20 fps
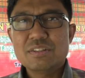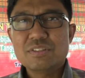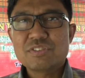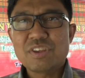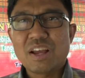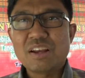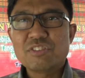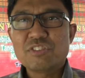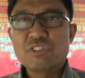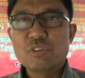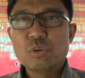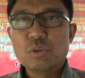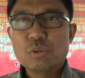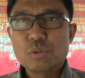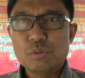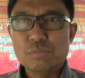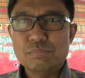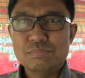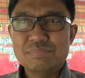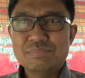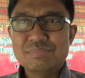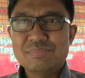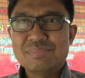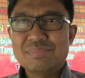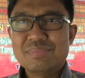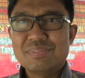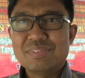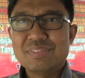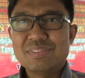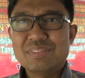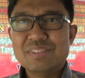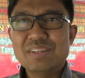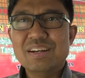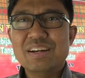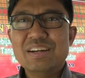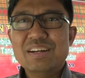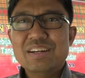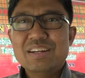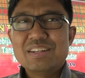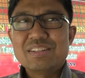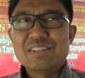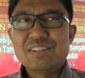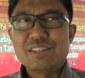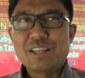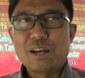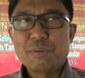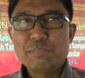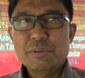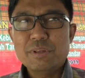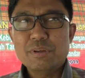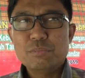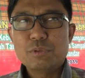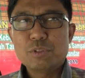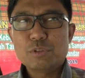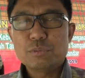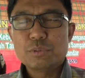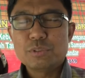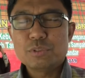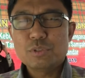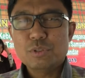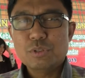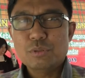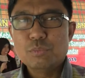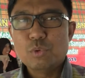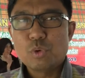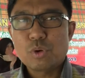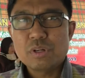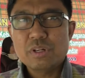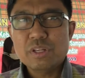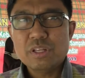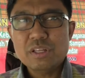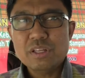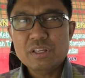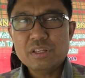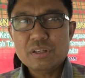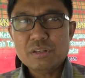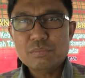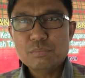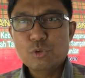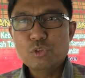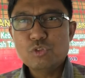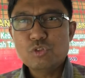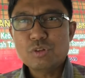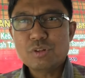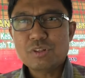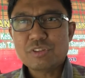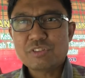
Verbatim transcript: sanksi hukum, ya, tetapi betul-betul murni muncul